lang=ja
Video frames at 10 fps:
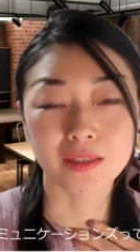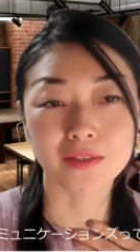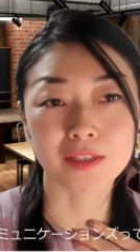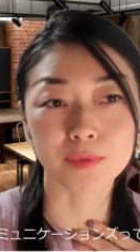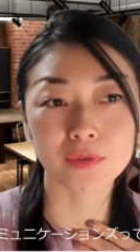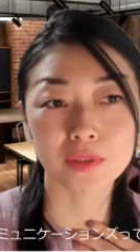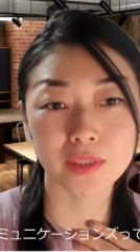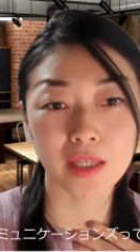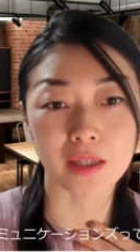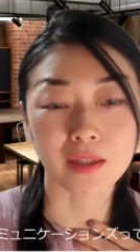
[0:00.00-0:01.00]
自分
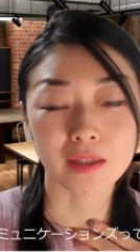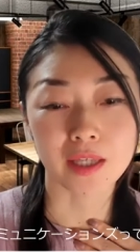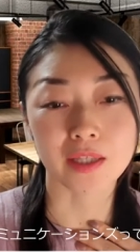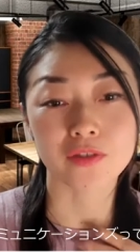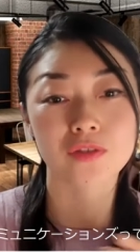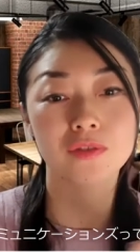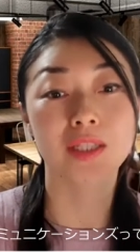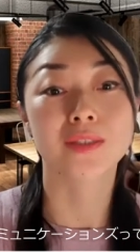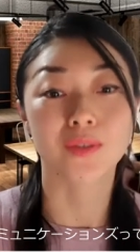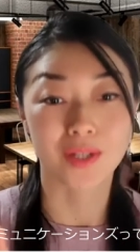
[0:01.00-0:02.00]
で研修で
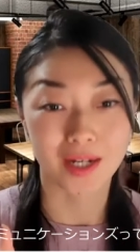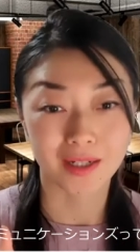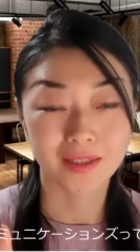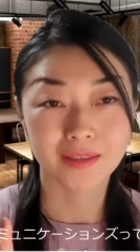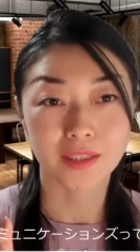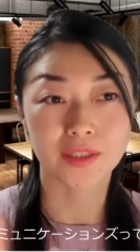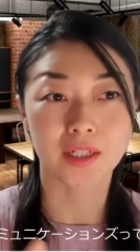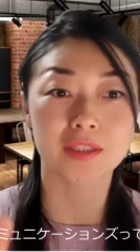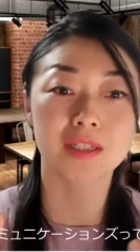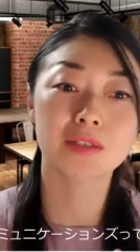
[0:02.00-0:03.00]
すとか何
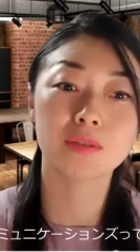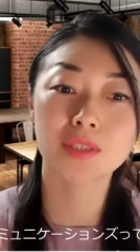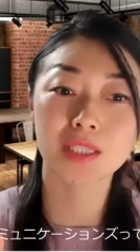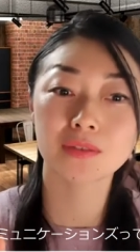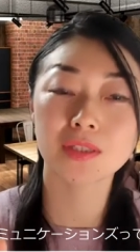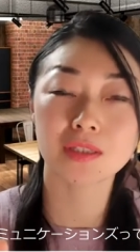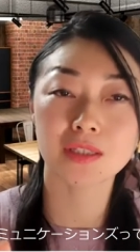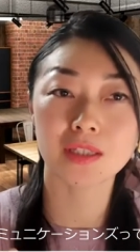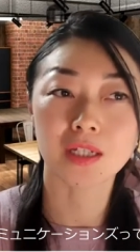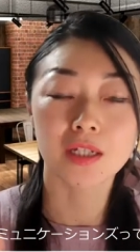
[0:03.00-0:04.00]
か企画をした時
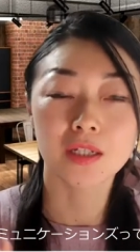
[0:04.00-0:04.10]
に